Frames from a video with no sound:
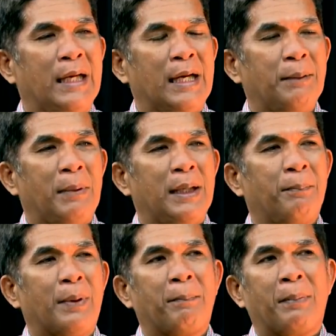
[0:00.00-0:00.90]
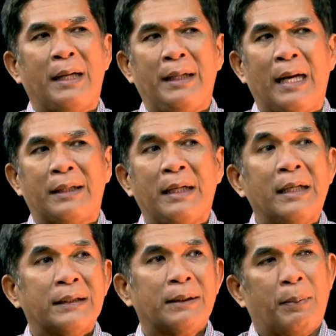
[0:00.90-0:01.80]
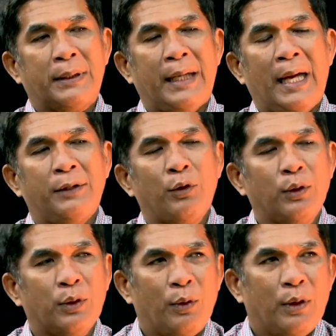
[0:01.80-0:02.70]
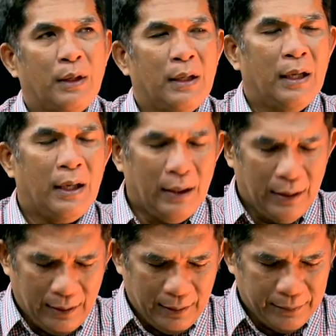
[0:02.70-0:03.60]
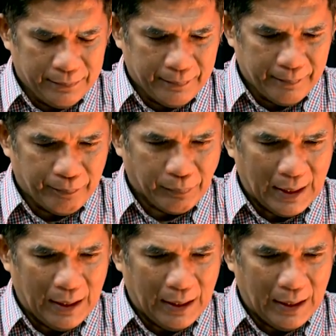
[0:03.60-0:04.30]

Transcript: daripada pra peradilan seperti kayak contoh uh, Budi